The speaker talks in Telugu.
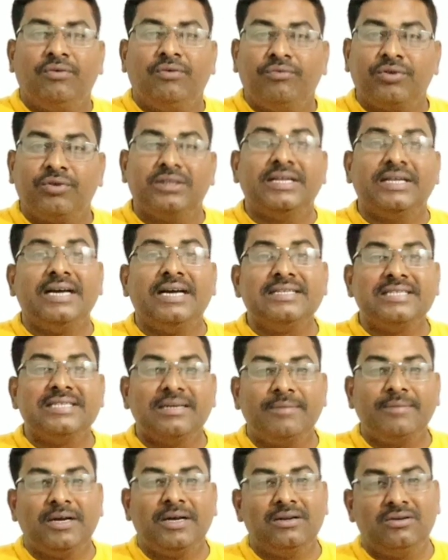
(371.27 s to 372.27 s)

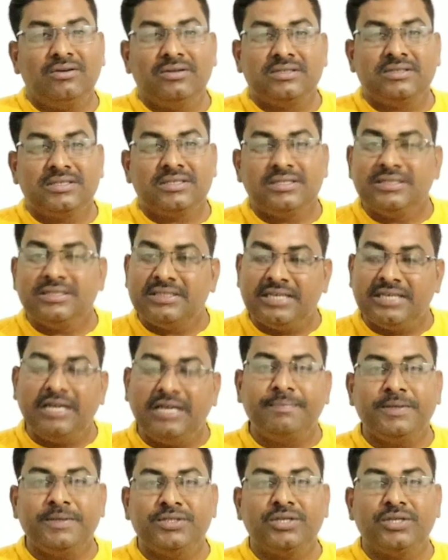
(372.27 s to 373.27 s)
వృద్ధాశ్రమాల్లో
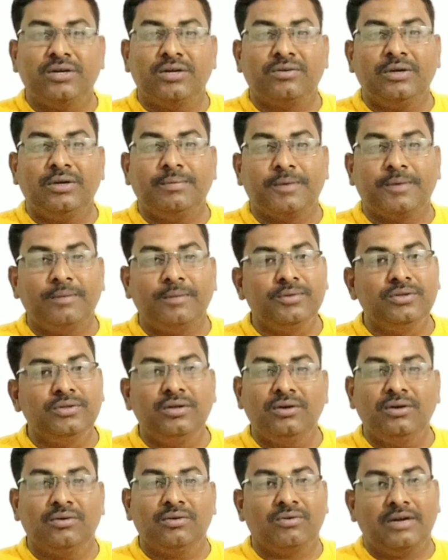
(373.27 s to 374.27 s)
చేర్పించినటువంటి
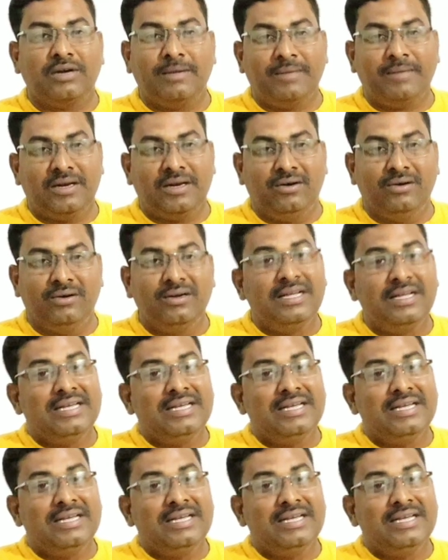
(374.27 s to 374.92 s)
ప్రబుద్ధులను కూడా మనం